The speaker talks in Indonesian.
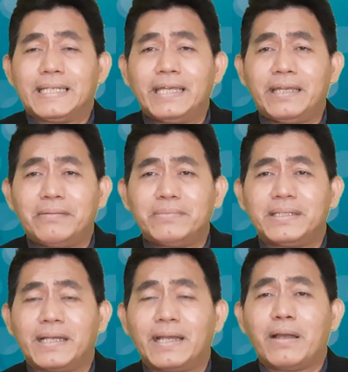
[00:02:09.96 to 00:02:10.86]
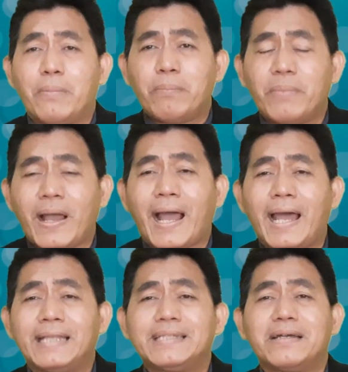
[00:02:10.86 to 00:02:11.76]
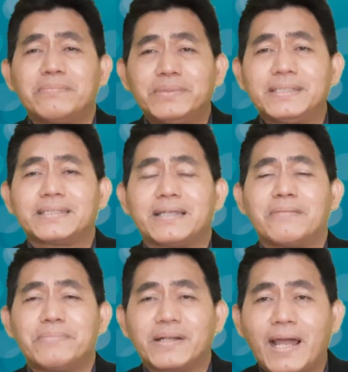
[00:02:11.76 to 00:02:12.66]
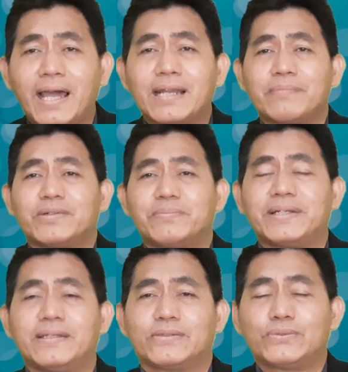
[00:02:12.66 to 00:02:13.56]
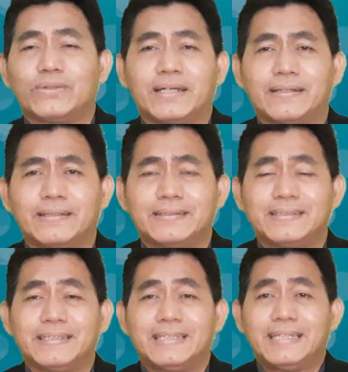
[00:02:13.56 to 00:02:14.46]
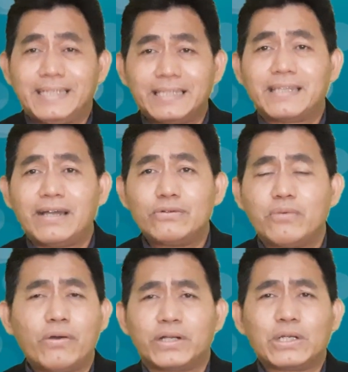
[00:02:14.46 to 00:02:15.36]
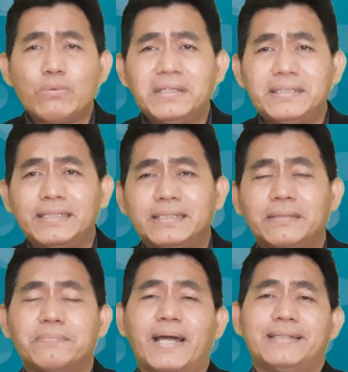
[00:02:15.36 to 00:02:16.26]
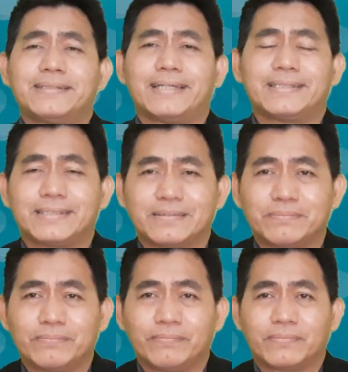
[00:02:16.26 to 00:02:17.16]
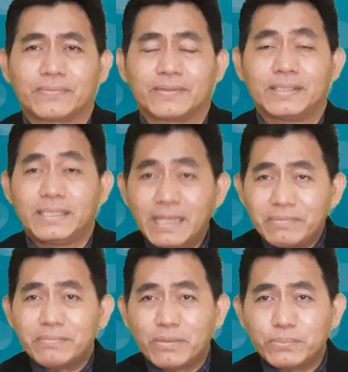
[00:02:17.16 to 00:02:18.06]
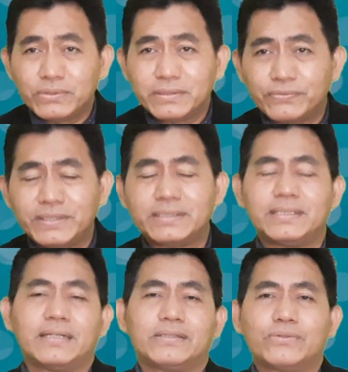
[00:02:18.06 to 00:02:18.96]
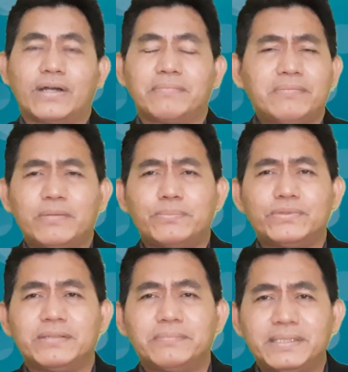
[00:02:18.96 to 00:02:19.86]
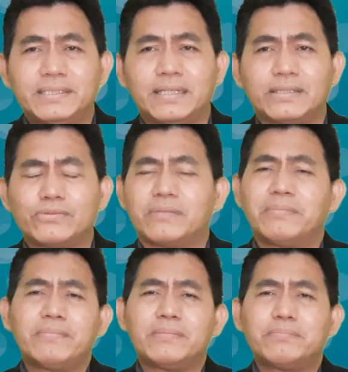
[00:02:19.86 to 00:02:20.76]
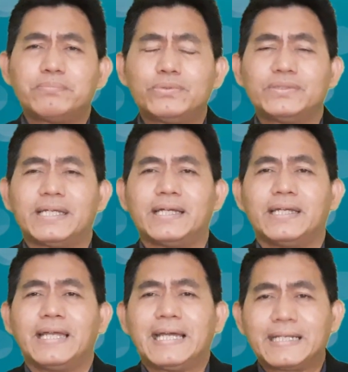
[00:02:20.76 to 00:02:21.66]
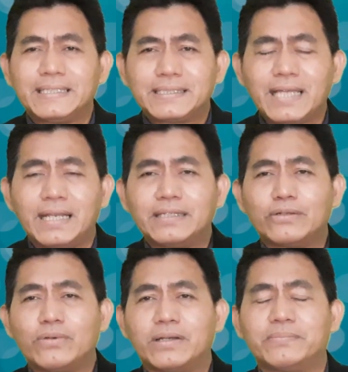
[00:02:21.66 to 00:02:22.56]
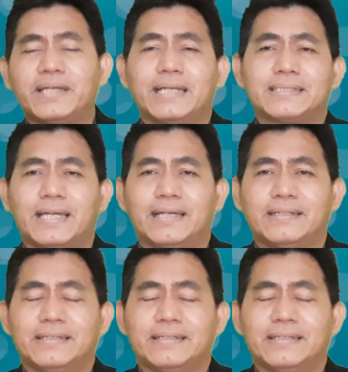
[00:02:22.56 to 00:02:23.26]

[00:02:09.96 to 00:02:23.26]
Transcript: Nehemia hanya bisa berharap kepada Tuhan. Dia tahu bahwa kekuatannya terbatas. Dia memang punya visi dari Tuhan, memang punya misi dari Tuhan, memang punya rencana yang luar biasa.